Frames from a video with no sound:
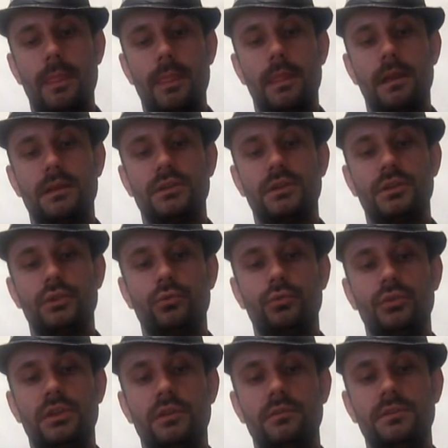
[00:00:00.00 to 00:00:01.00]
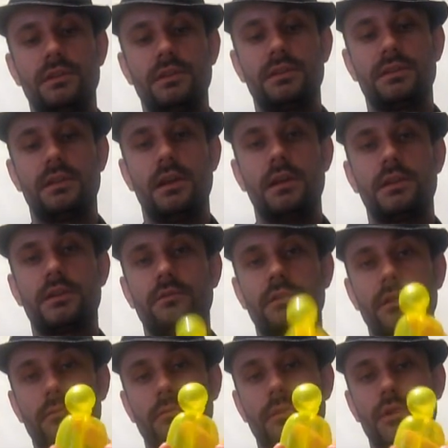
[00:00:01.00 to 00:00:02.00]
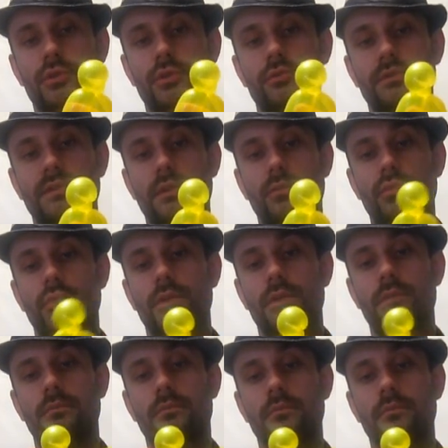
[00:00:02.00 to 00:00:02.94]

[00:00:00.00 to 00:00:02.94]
наши штучки все слаживаем между собой